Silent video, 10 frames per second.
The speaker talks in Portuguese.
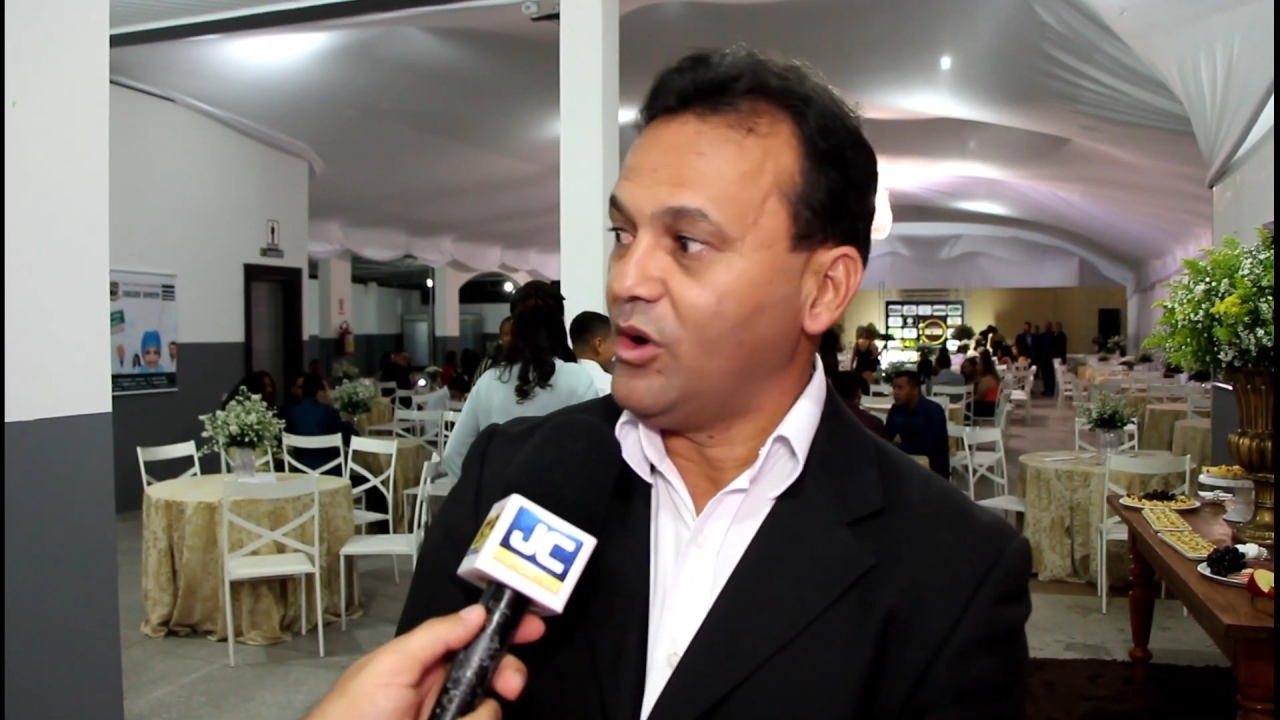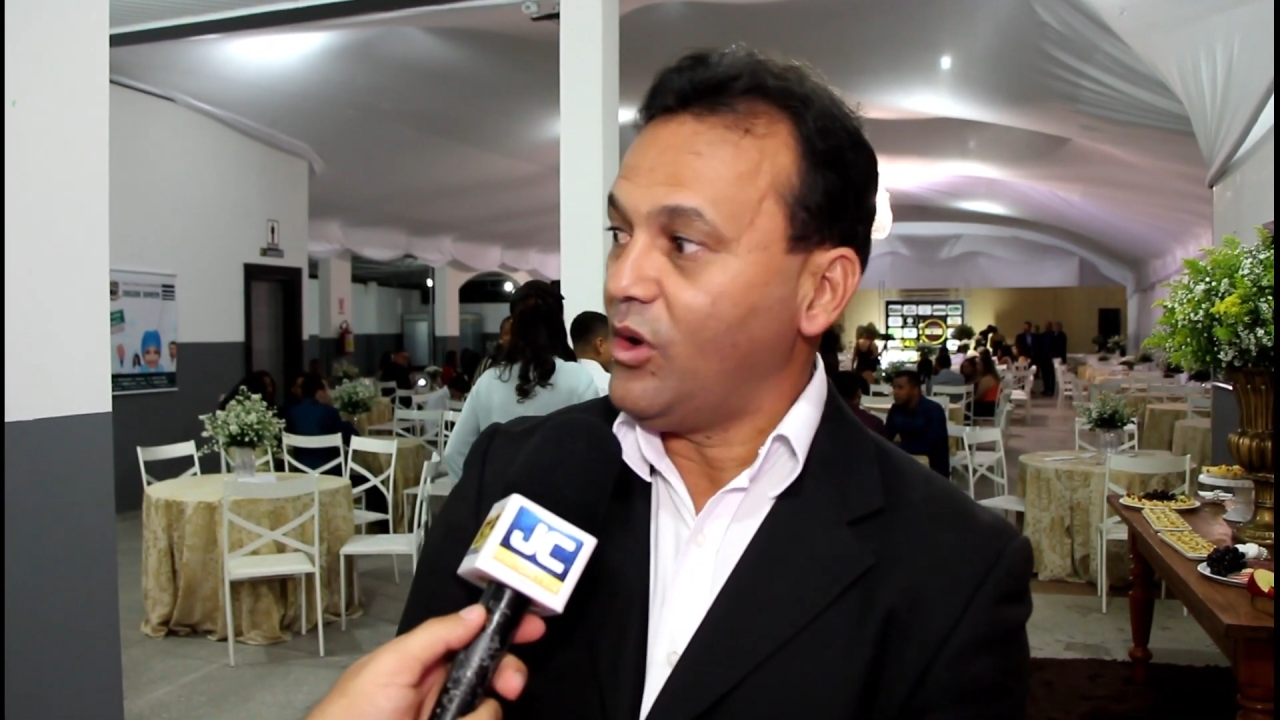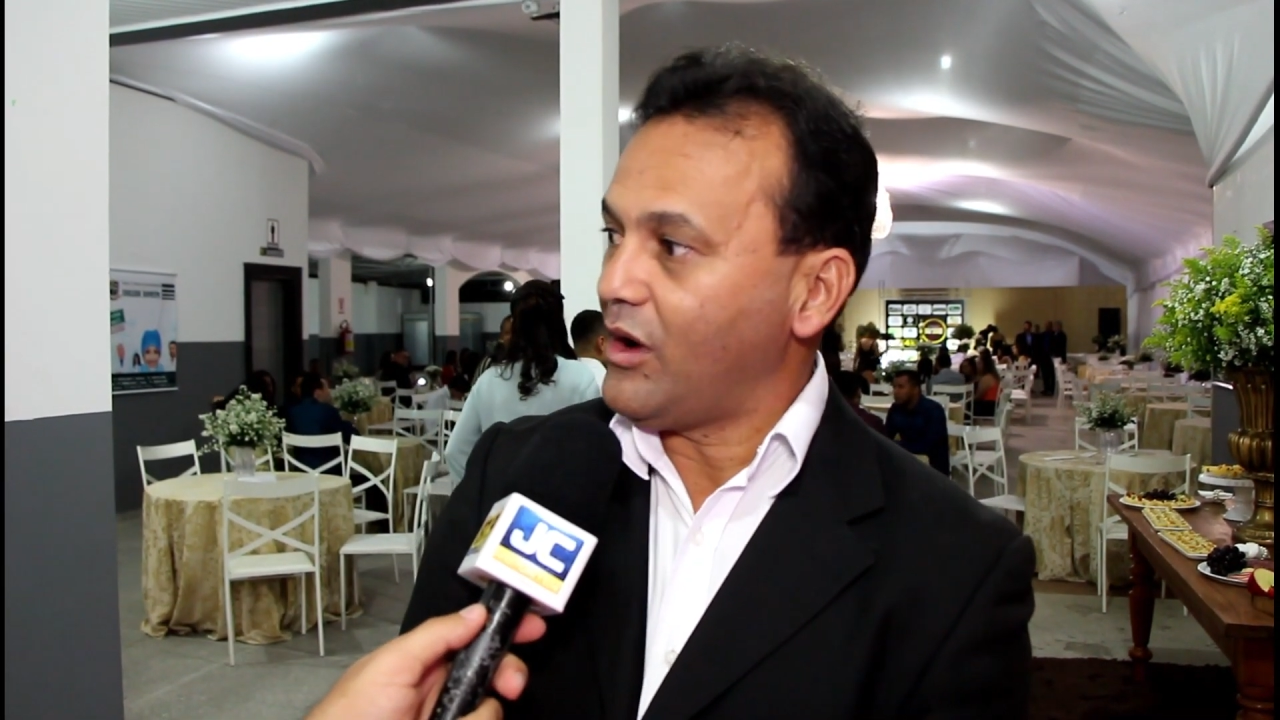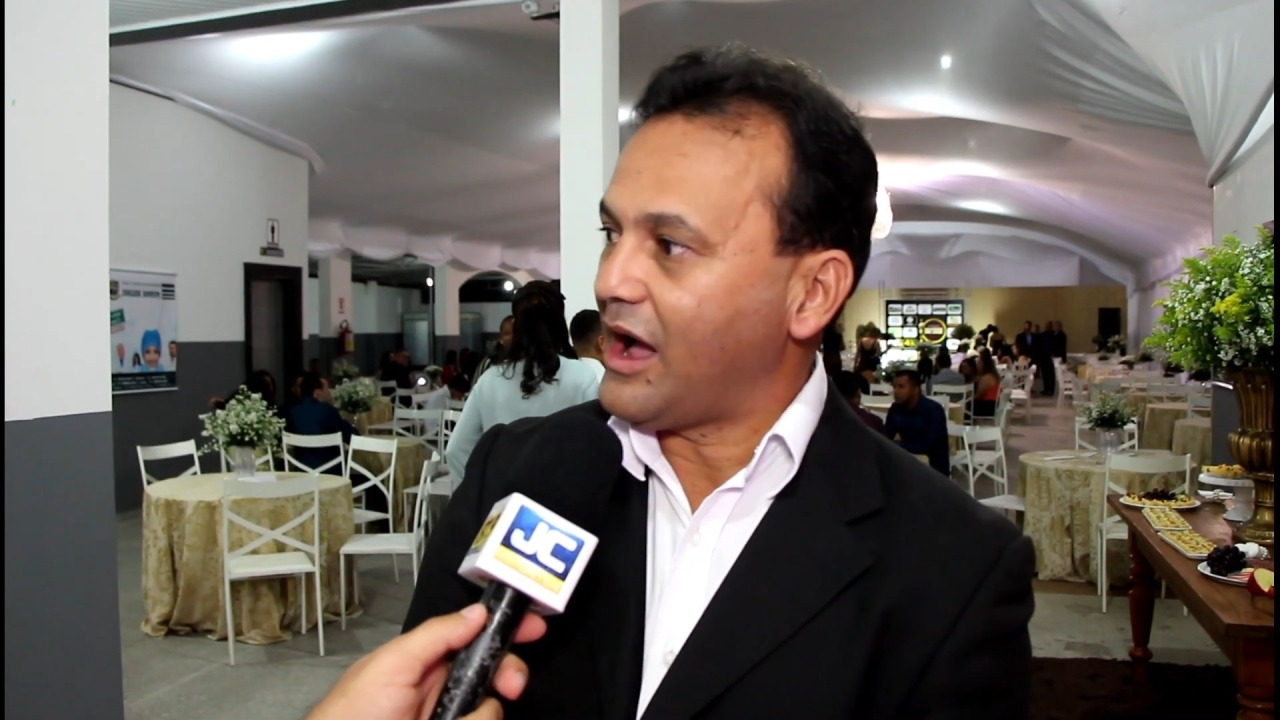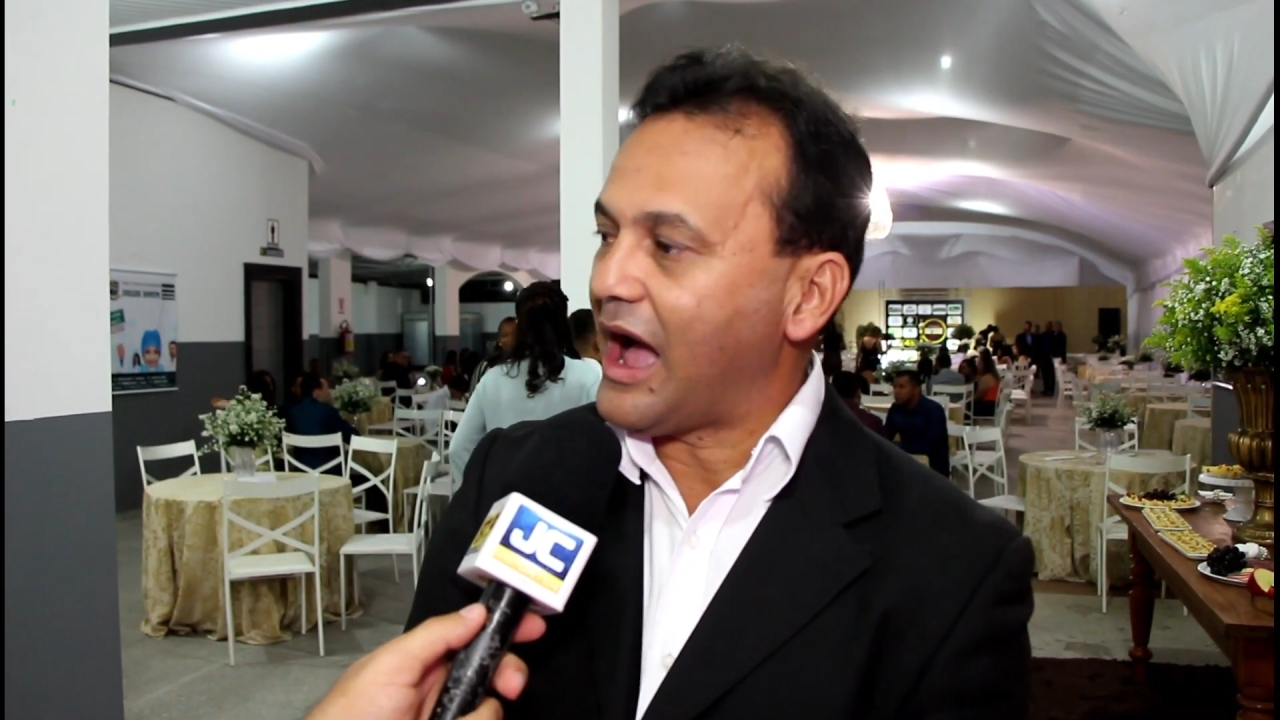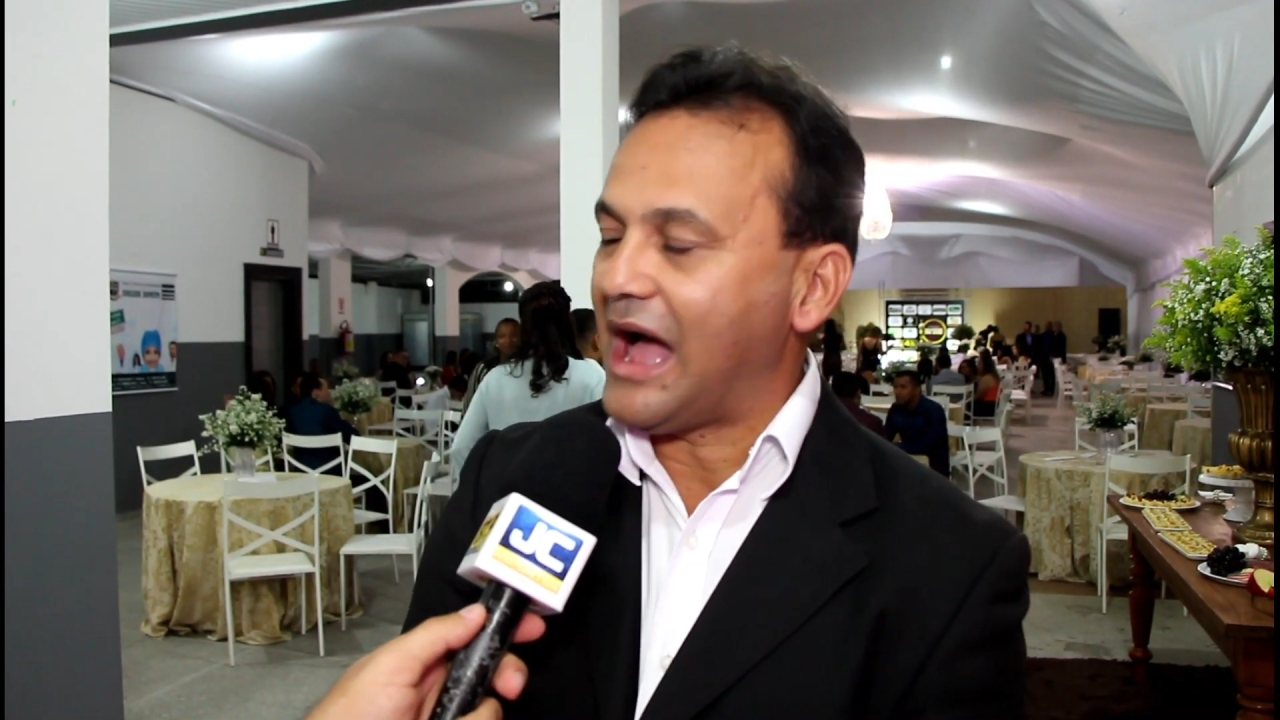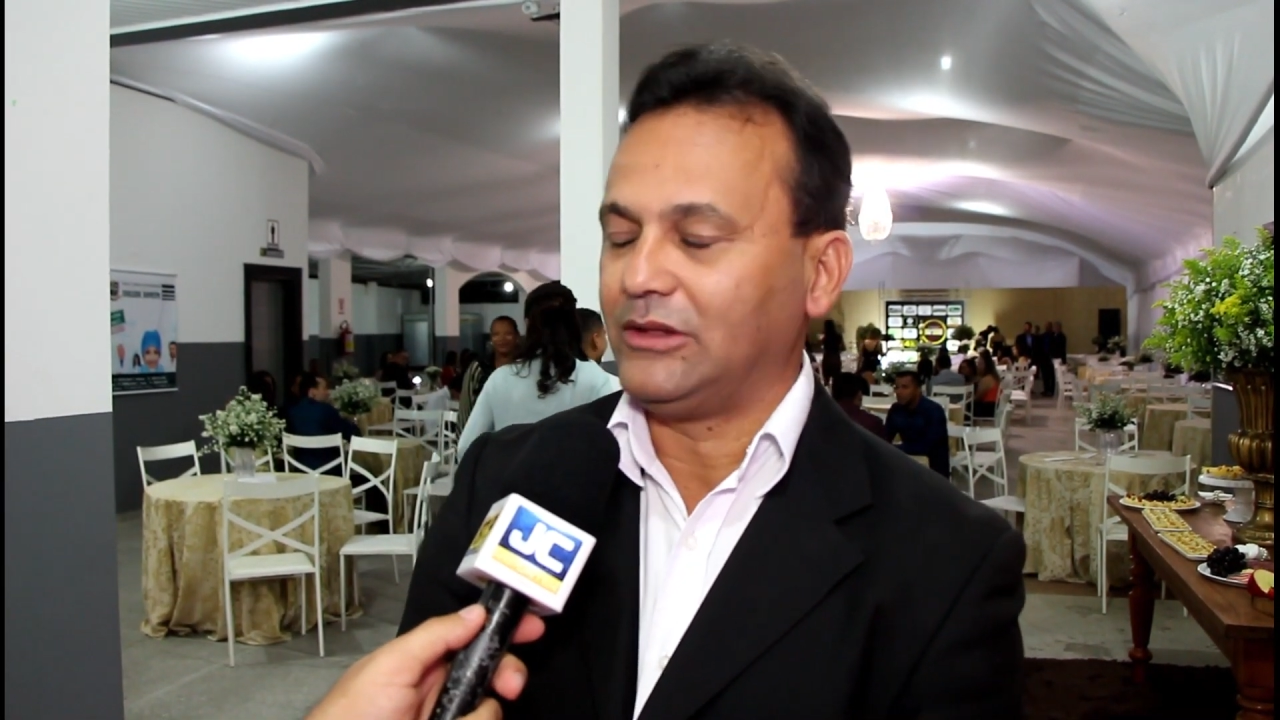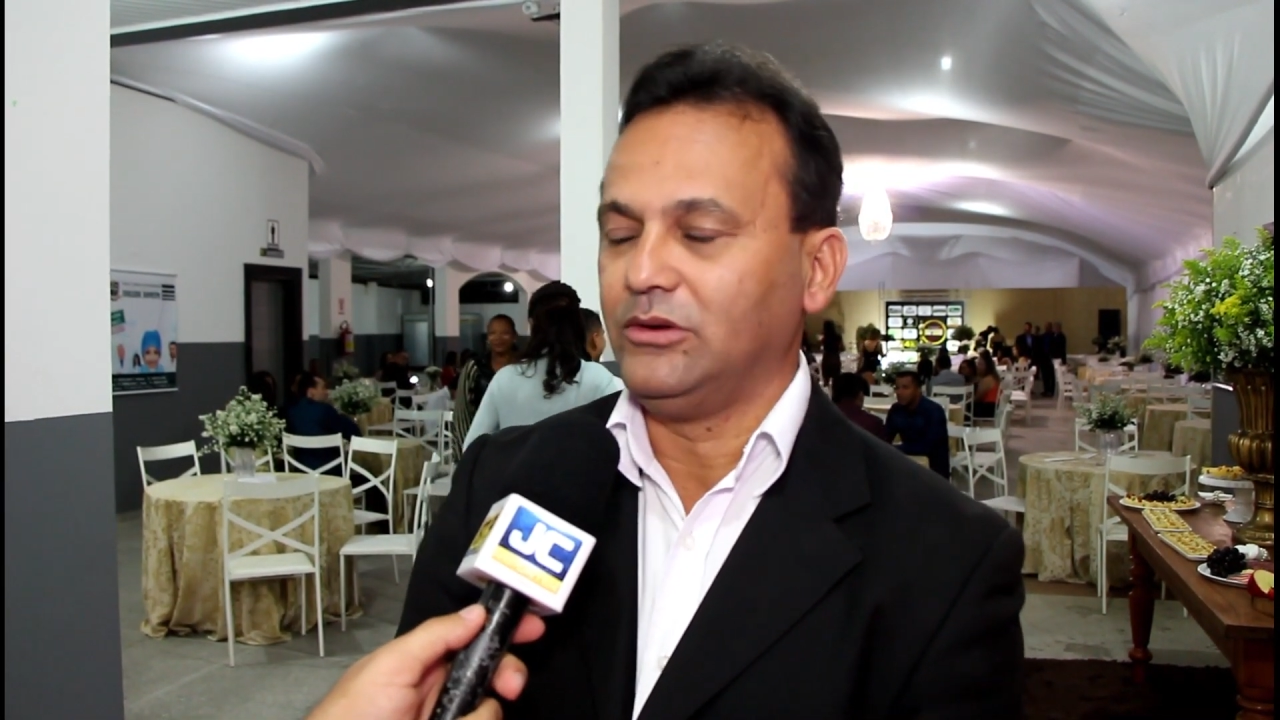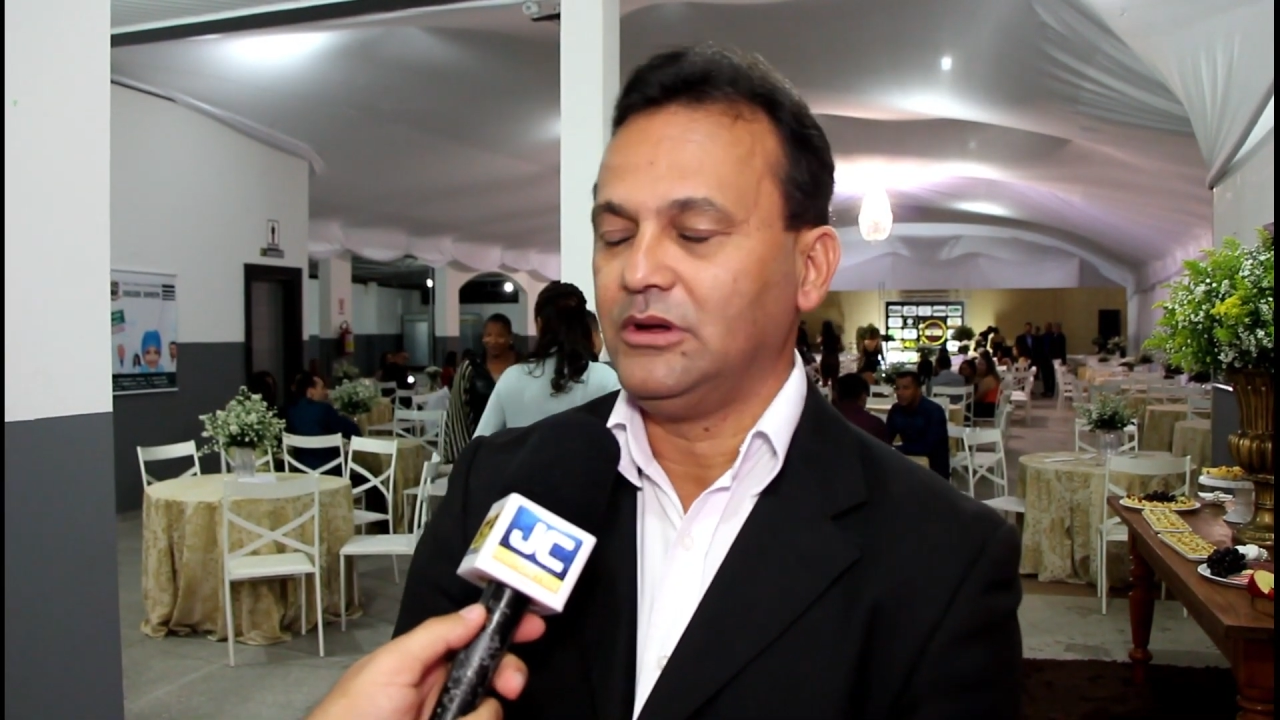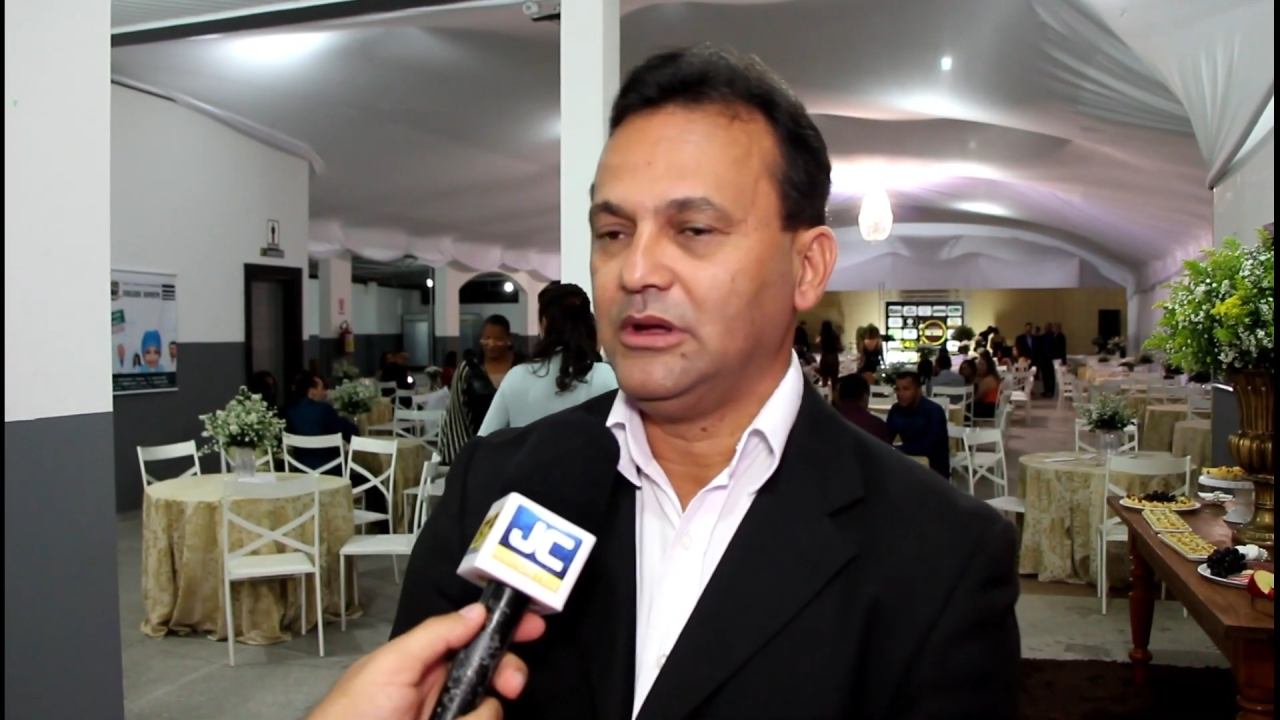
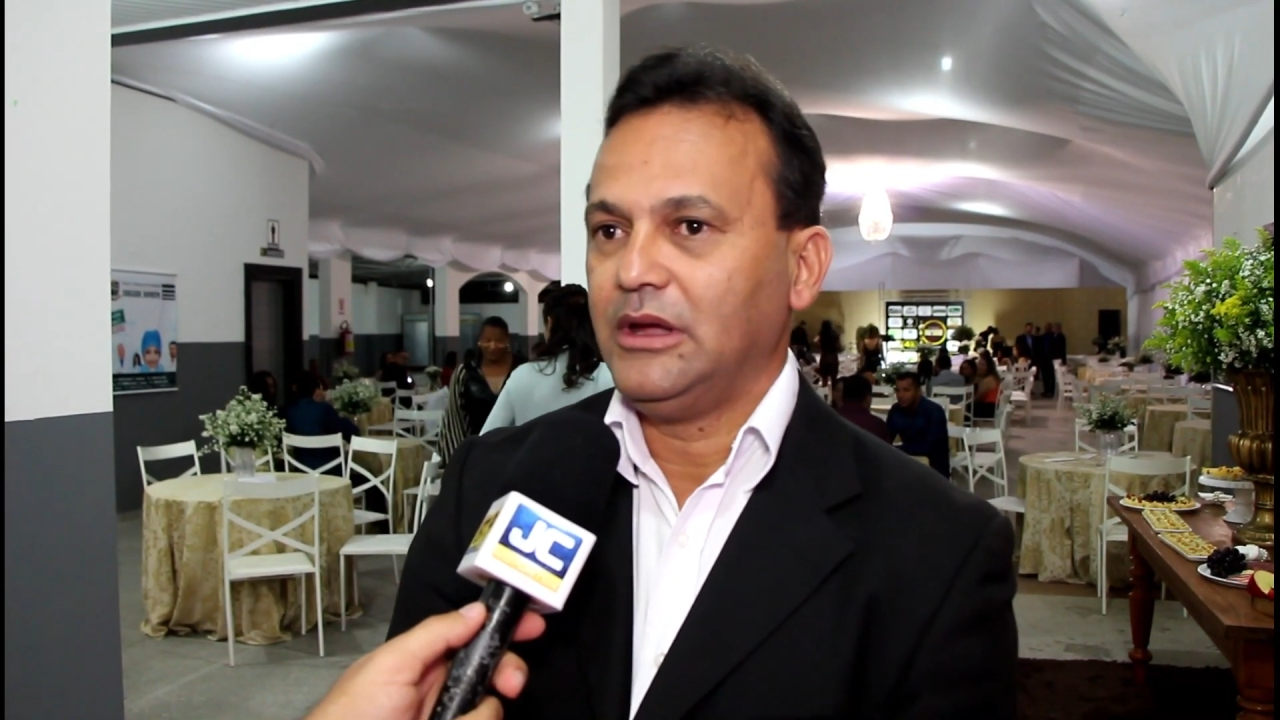honrado